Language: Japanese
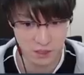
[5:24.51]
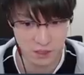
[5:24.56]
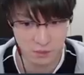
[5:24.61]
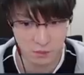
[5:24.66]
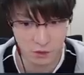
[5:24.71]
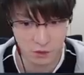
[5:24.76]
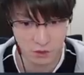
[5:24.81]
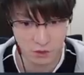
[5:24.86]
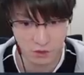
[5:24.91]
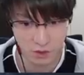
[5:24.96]

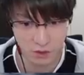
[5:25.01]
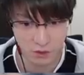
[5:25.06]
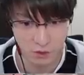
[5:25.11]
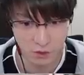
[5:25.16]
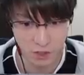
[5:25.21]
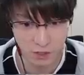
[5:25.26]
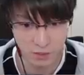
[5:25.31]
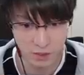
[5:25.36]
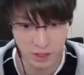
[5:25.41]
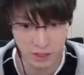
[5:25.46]
僕は動
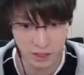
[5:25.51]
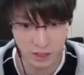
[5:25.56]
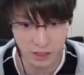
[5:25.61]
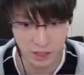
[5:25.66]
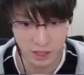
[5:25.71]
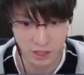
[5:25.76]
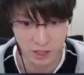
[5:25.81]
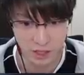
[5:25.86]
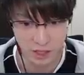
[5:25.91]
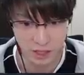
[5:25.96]
き回って
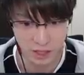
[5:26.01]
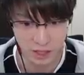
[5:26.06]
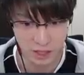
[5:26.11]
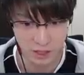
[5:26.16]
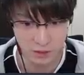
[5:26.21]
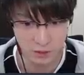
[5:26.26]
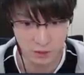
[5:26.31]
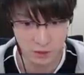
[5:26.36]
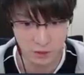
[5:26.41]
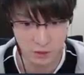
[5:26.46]
ね、戦う
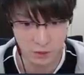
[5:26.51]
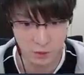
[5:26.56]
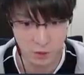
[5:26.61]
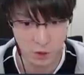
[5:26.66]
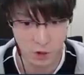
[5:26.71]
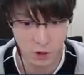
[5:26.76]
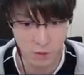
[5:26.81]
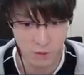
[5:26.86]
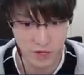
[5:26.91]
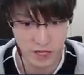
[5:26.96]
という、この
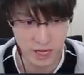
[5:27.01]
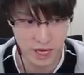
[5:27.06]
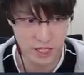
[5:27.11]
コンビネー